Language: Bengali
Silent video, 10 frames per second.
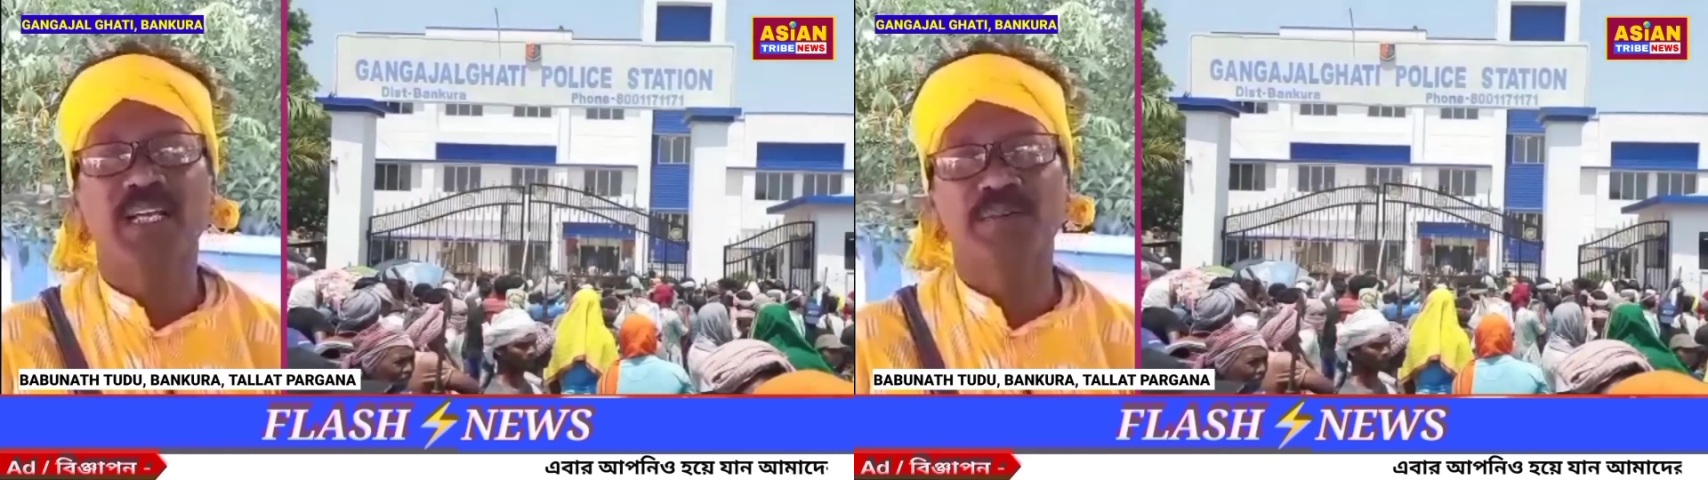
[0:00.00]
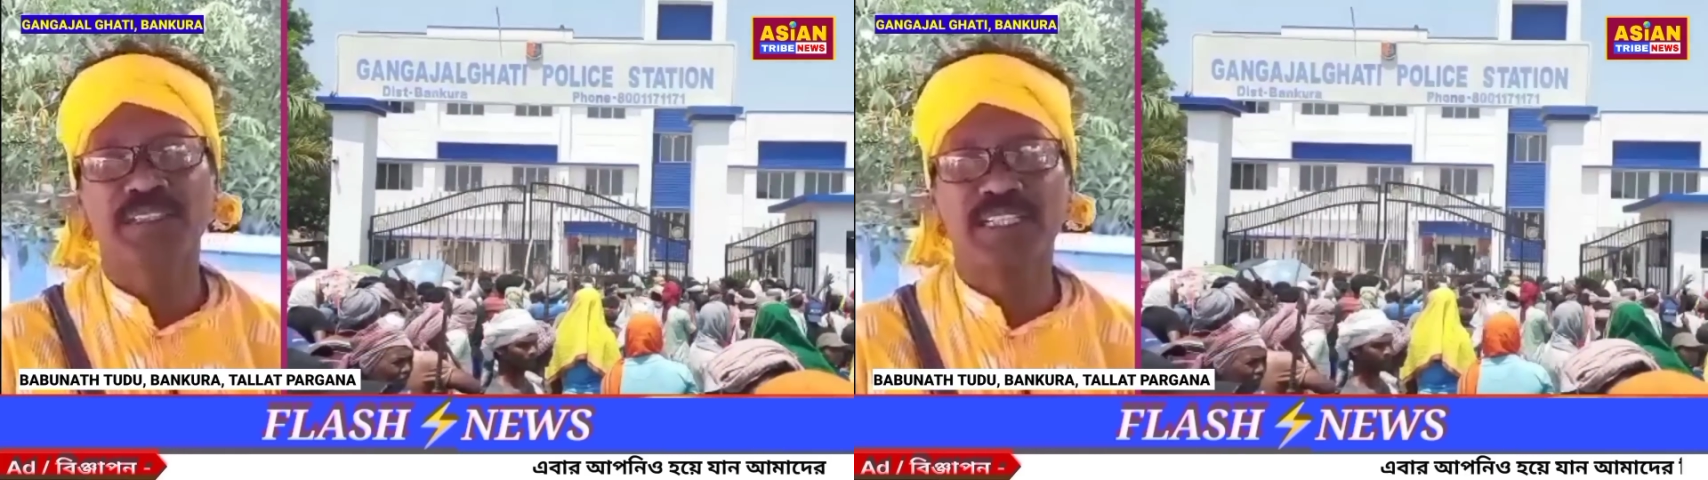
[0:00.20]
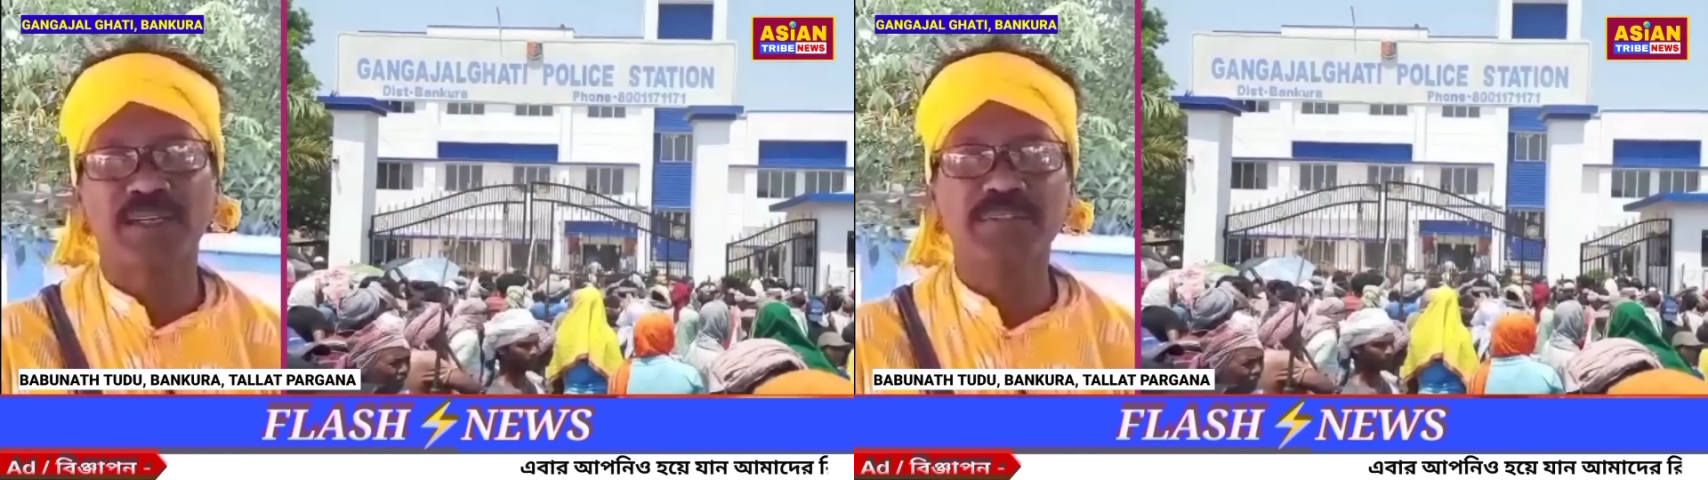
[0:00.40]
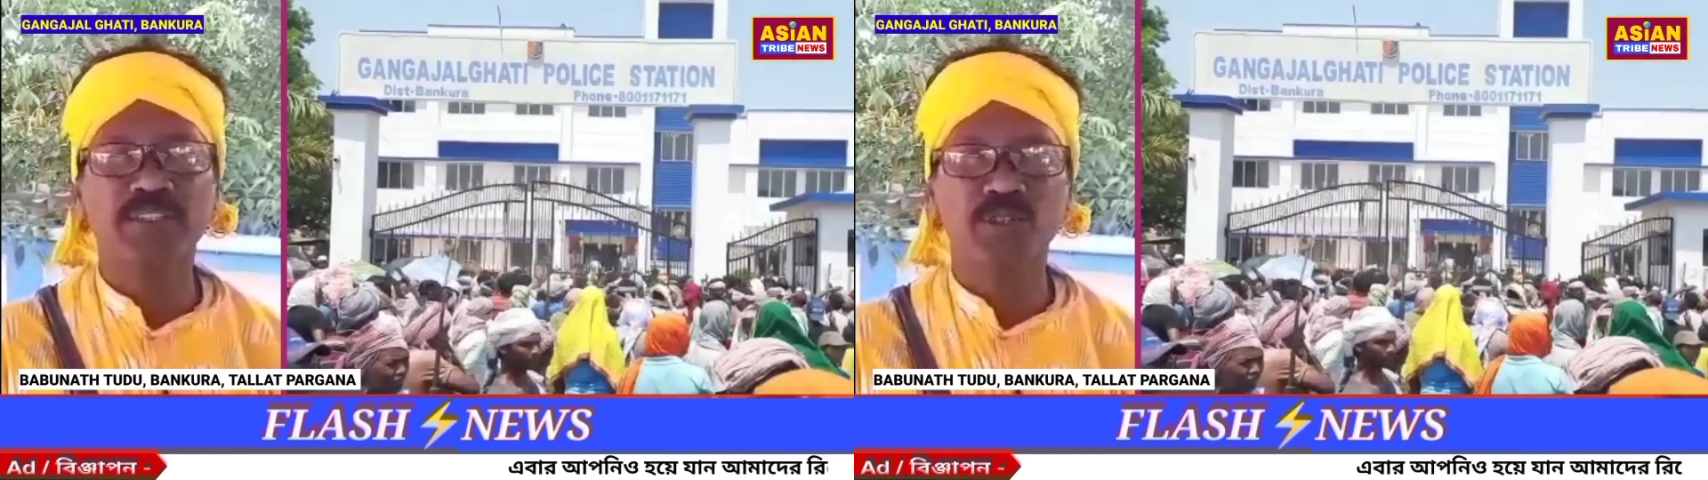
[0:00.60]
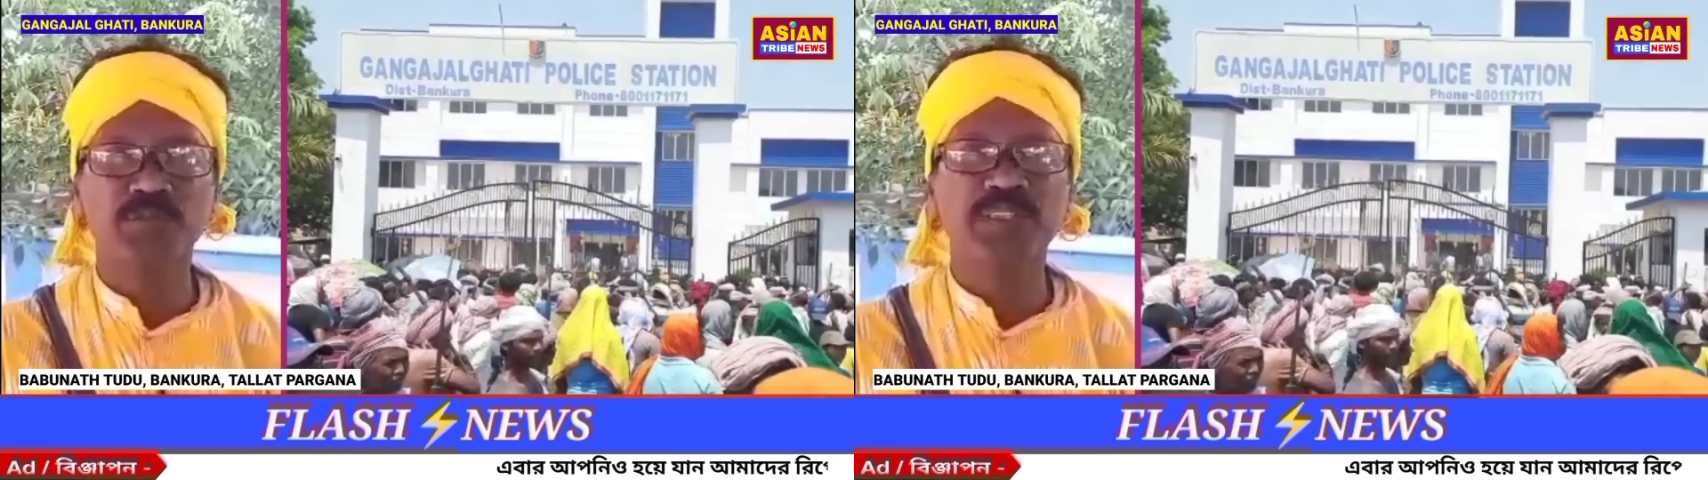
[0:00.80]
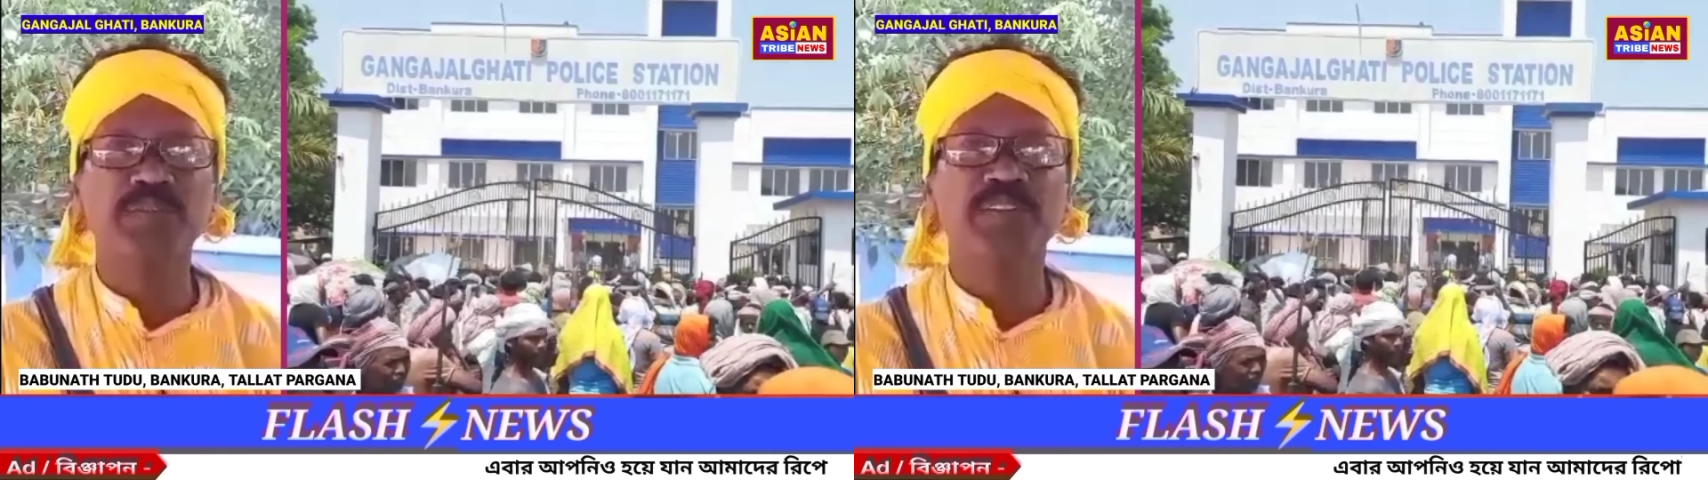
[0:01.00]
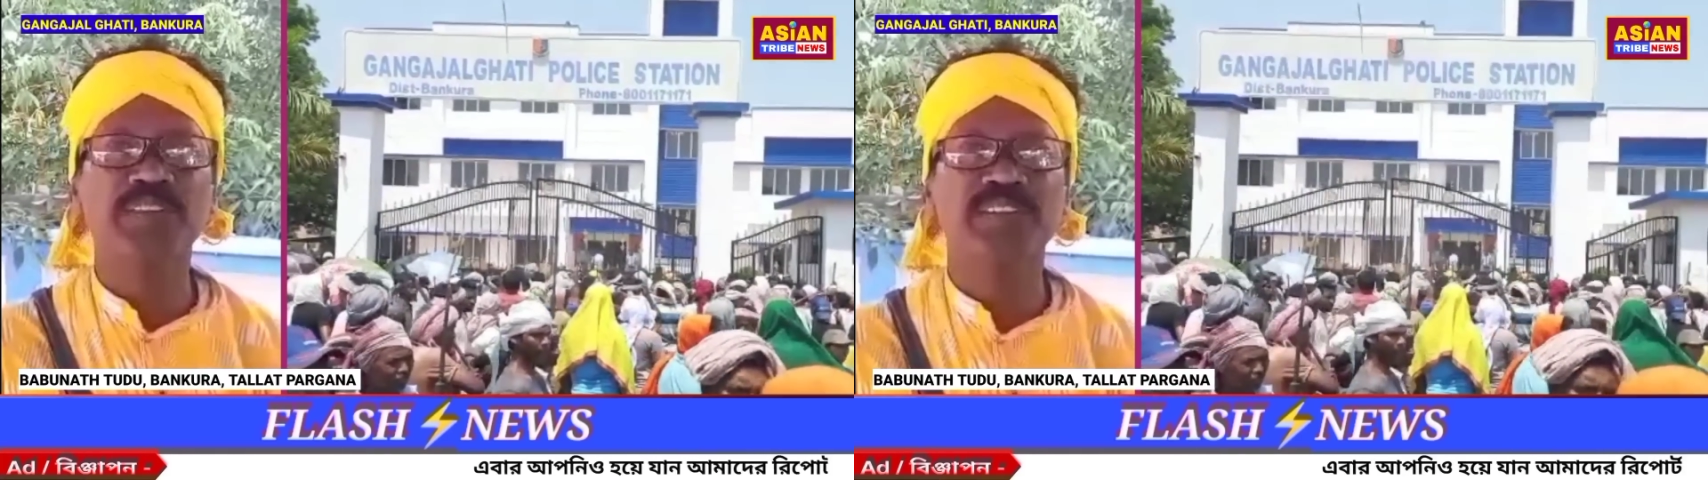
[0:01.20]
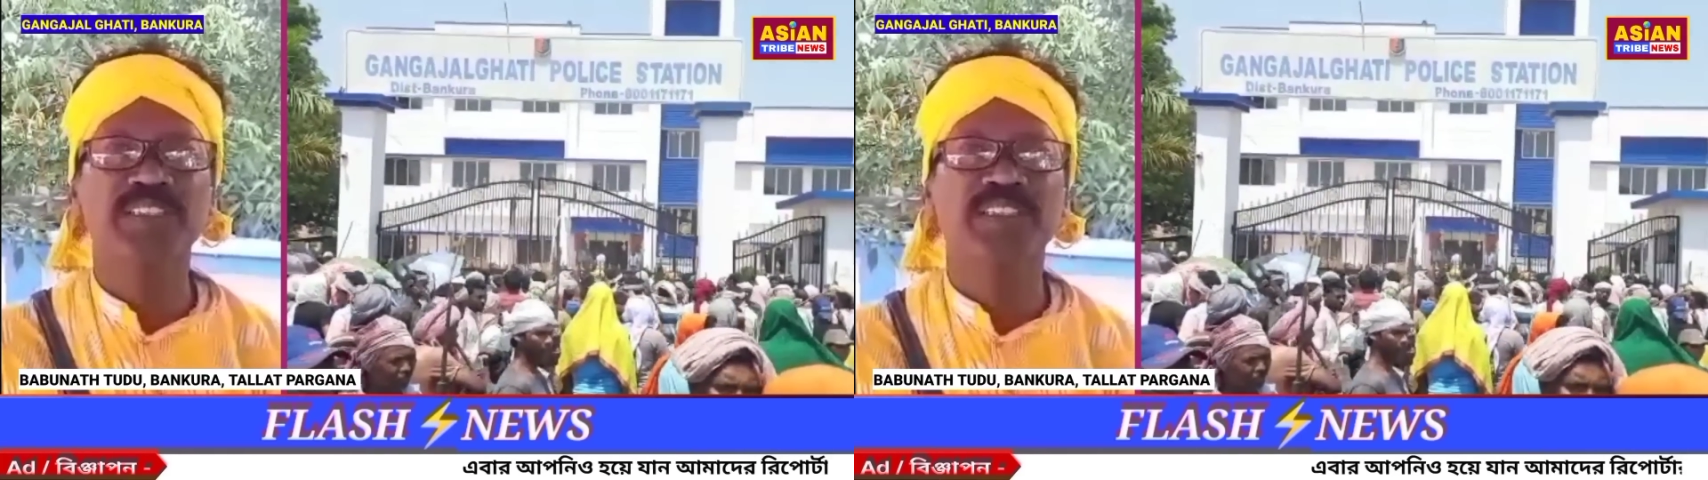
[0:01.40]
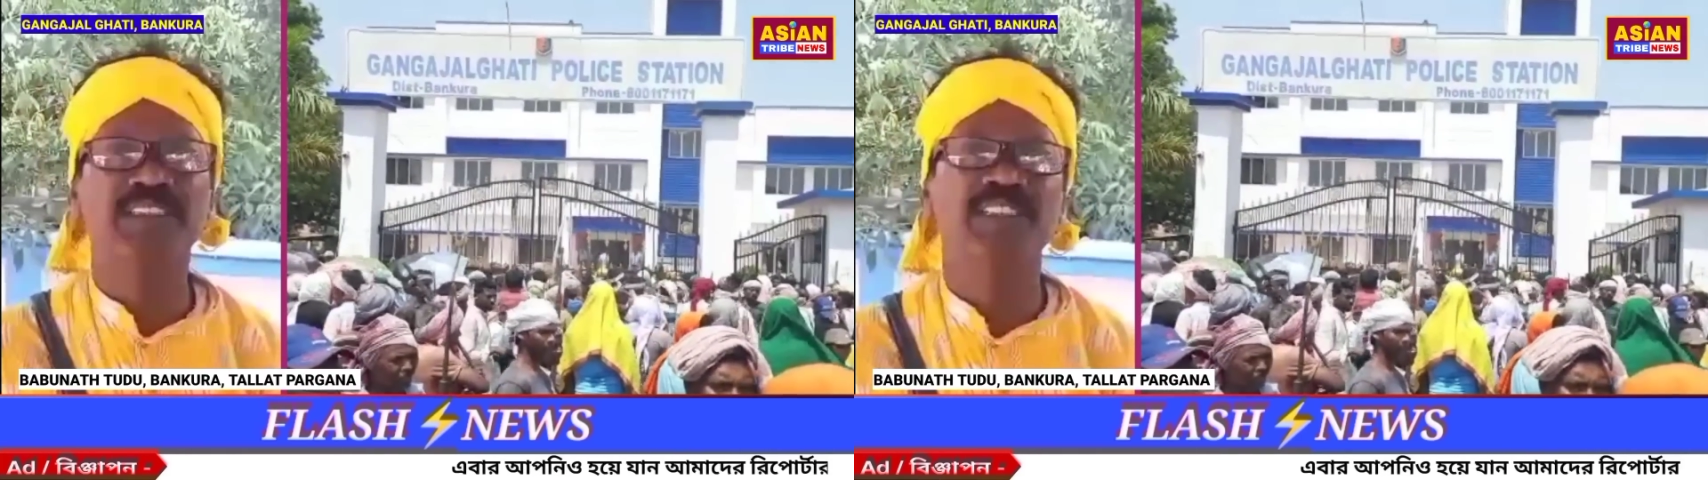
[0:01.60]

এবং গ্রামের সুপ্রিমো হচ্ছেন